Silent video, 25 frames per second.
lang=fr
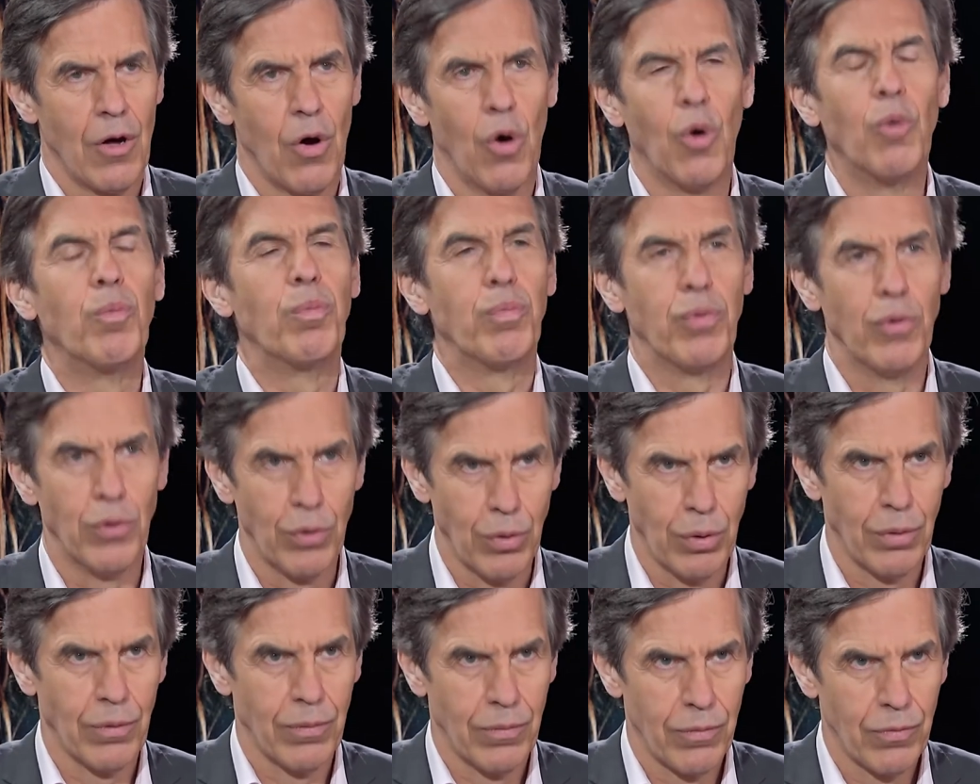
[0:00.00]
on
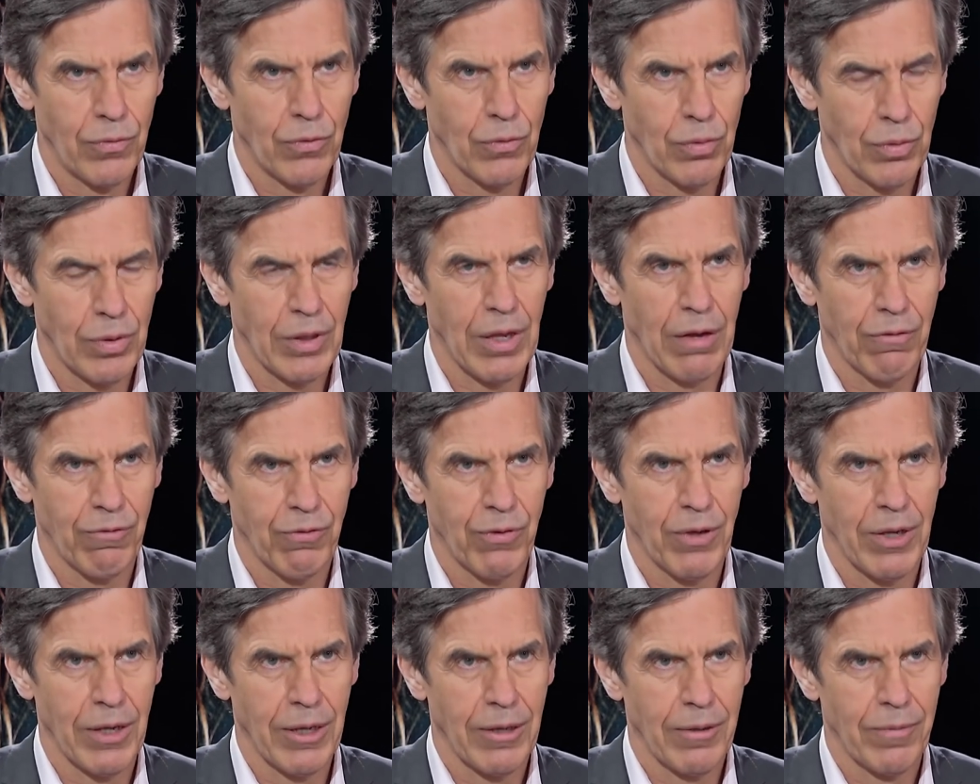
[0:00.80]
peut tout à
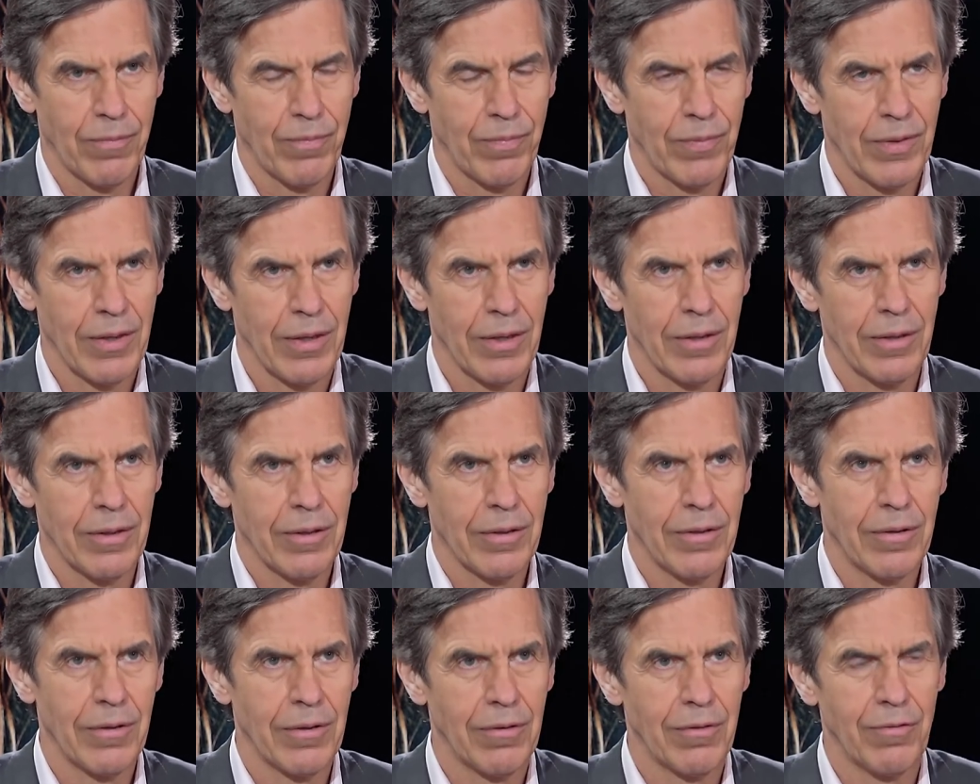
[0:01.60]
fait
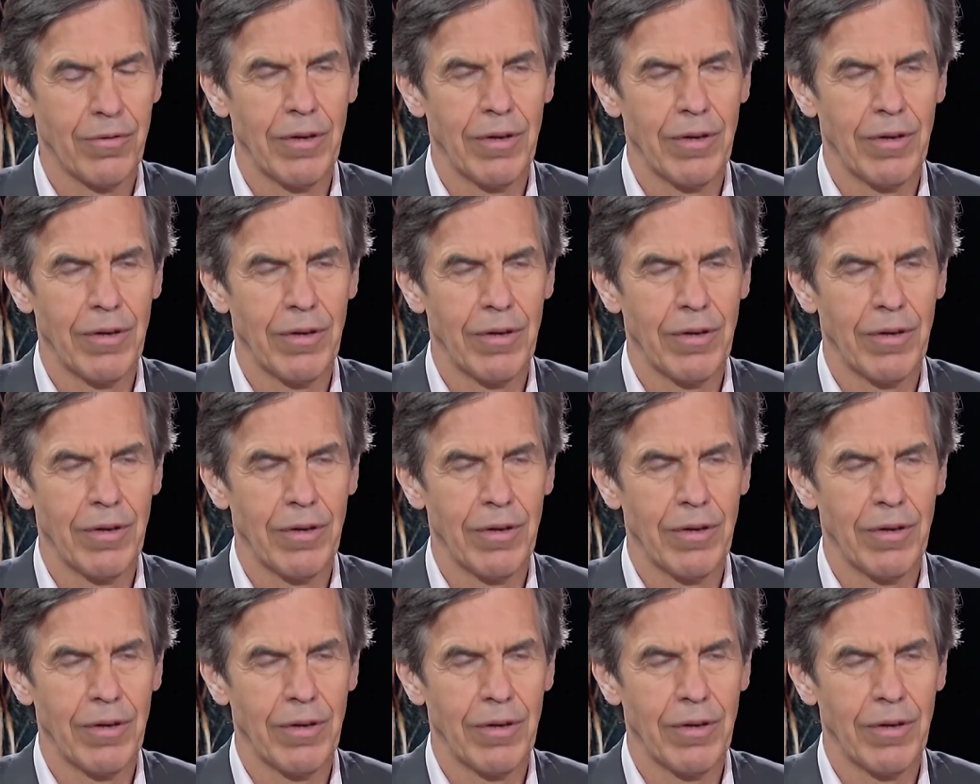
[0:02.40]
hein,